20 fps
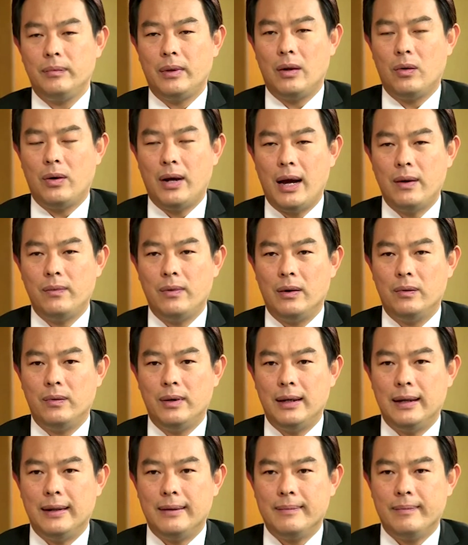เราคาดหวัง
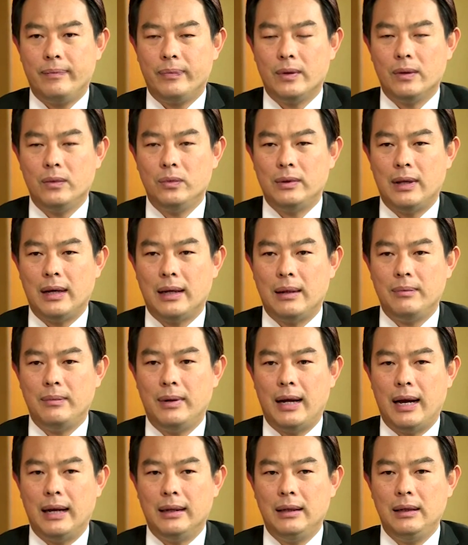ว่าอุตสาหกรรม
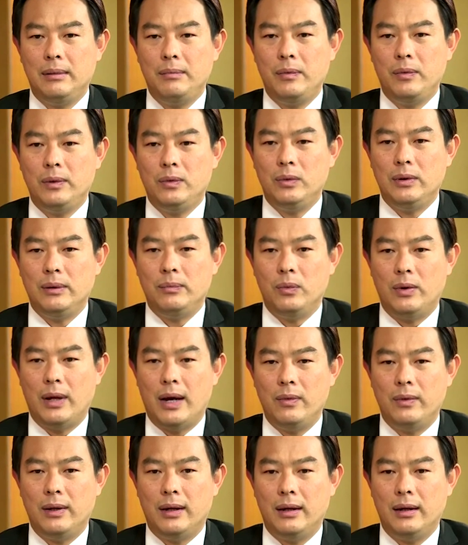อาหารที่มีวัตถุดิบอยู่แล้
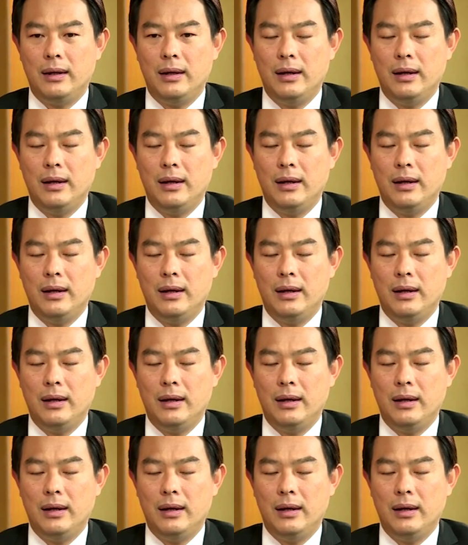วเนี่ย